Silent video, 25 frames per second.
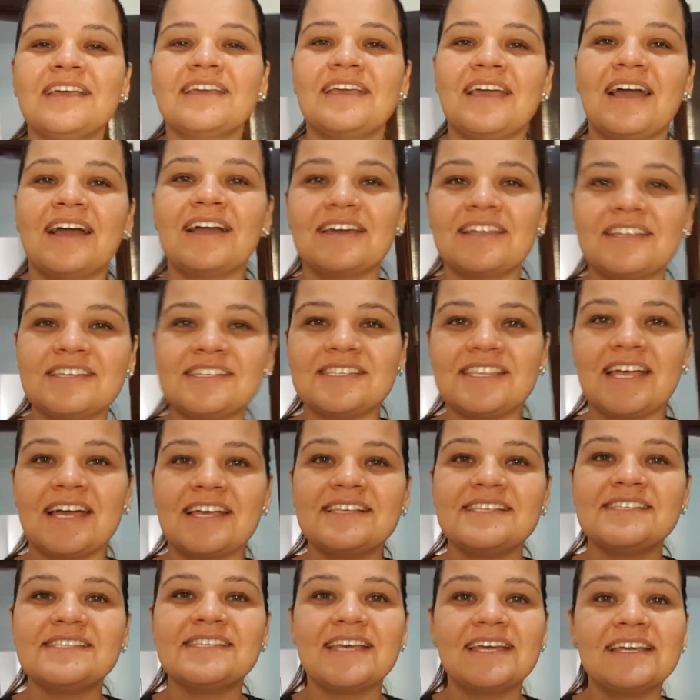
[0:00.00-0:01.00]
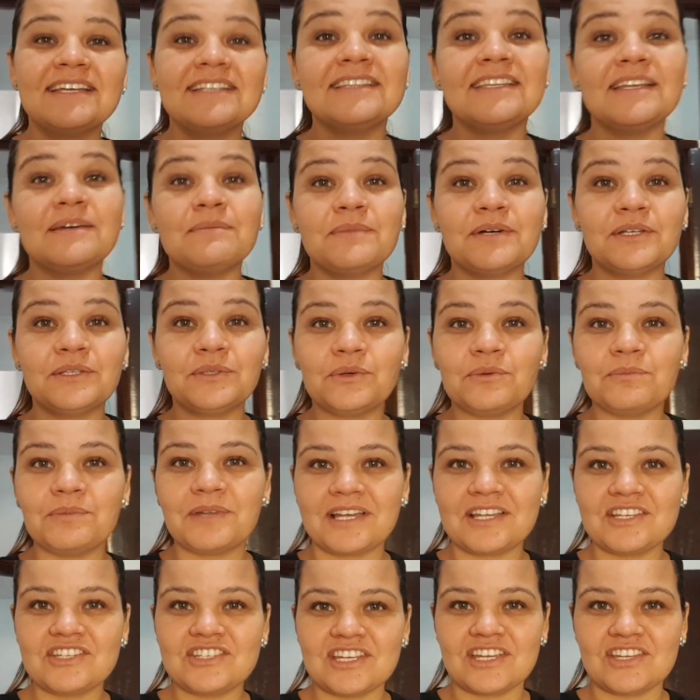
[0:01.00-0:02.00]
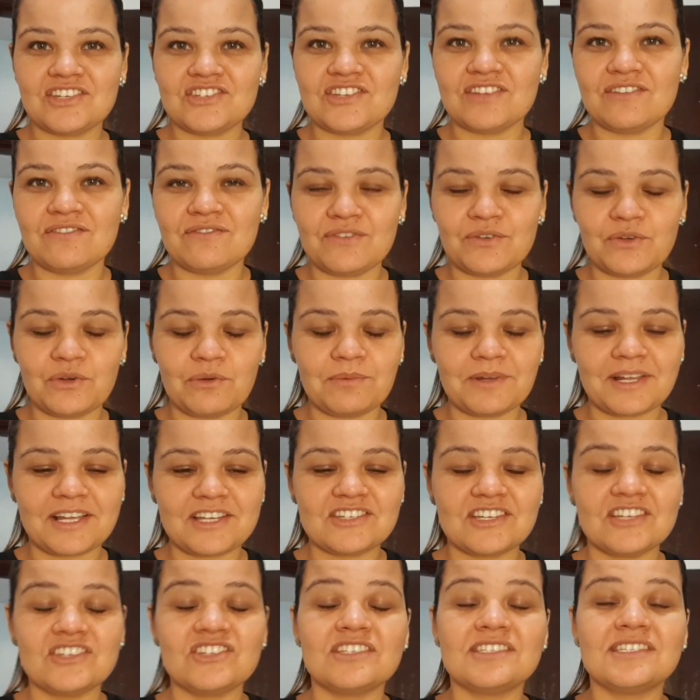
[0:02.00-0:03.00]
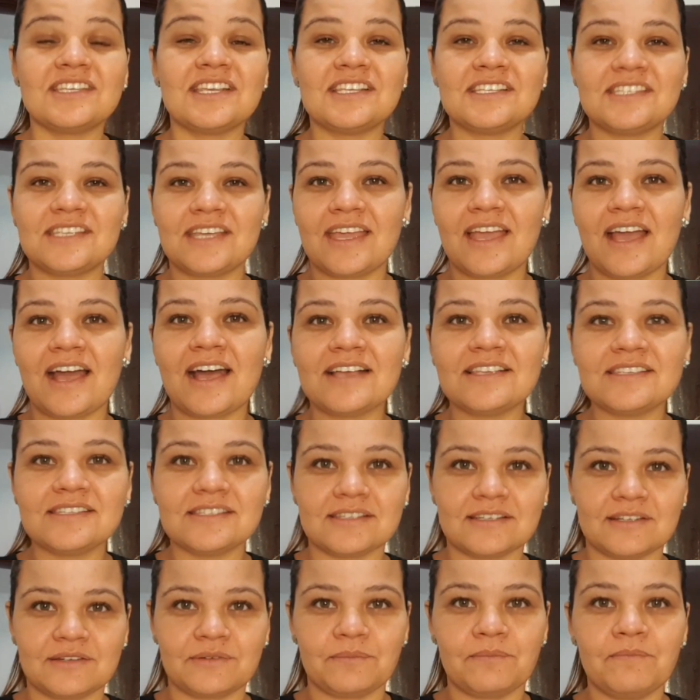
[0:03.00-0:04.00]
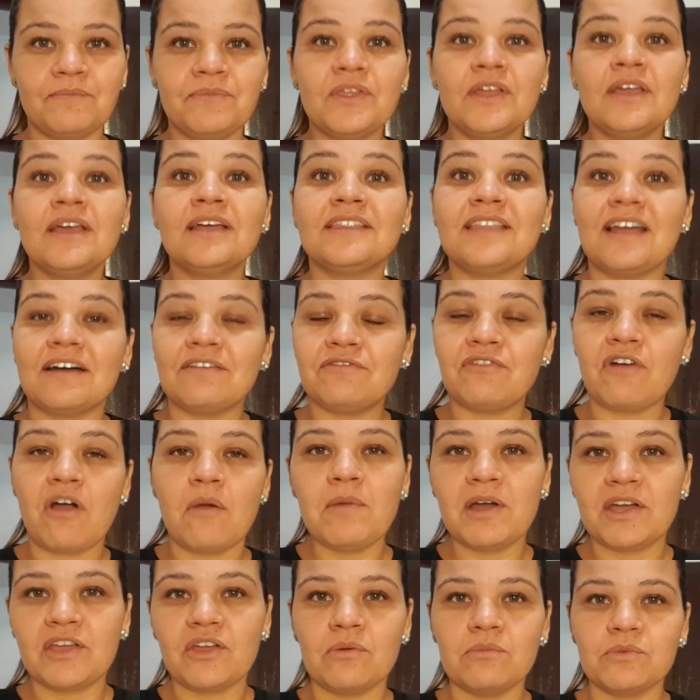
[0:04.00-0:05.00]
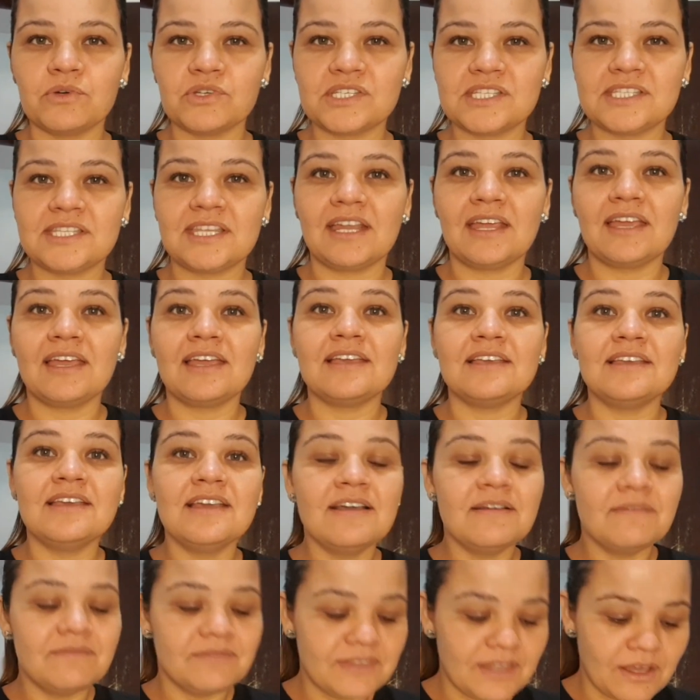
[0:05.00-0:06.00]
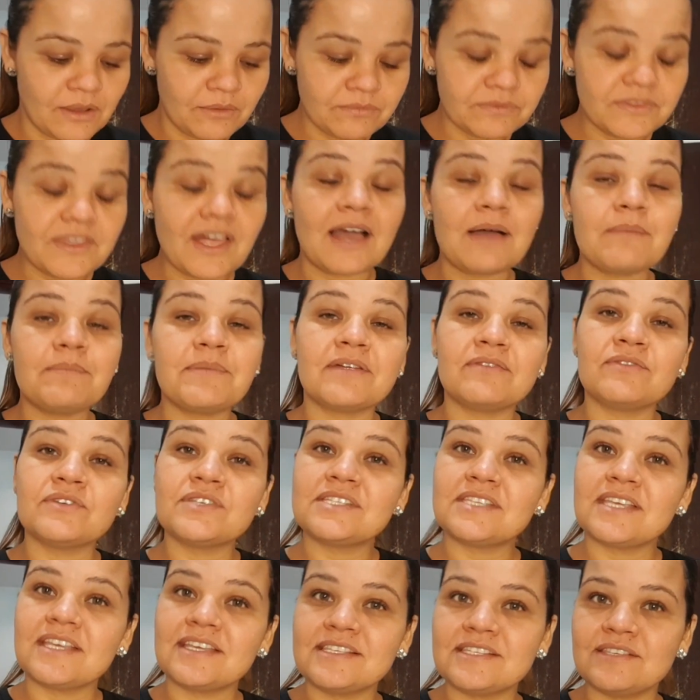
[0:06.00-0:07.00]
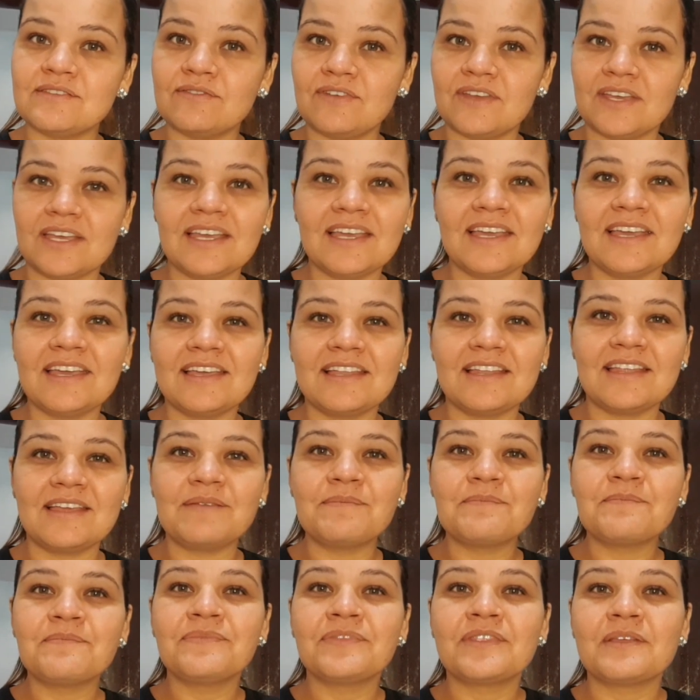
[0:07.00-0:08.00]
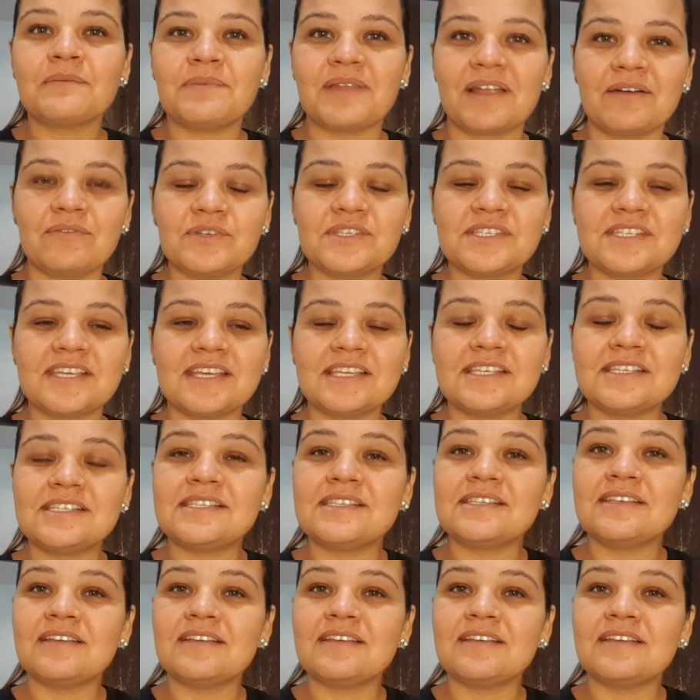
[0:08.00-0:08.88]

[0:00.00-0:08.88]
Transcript: que a Cristais Center mandou pra gente, enviou pra gente. Vocês têm razão. Da forma que eu mostrei, não dá pra vocês verem, pra vocês